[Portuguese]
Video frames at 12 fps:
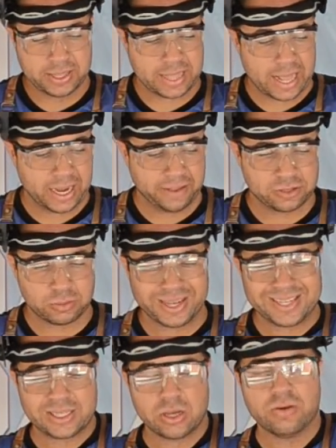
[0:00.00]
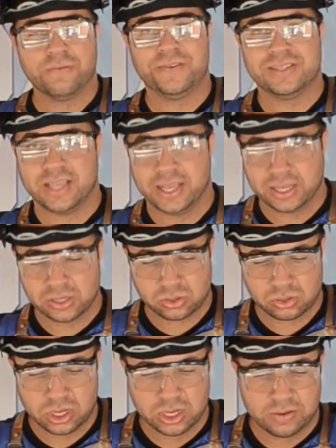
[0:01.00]
Tá, Leibson, mas se eu não fizer
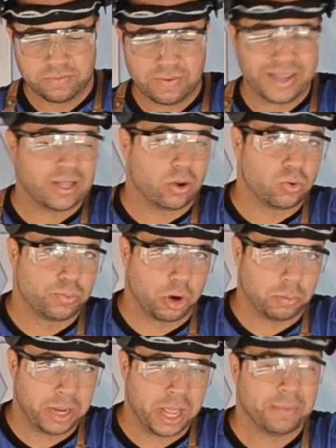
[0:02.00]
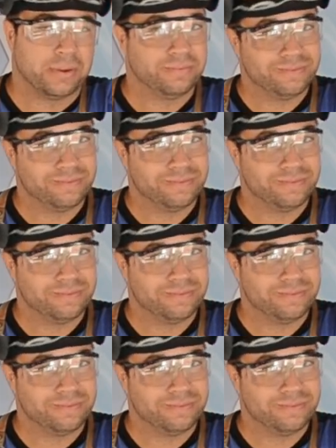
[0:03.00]
isso, vai dar algum problema?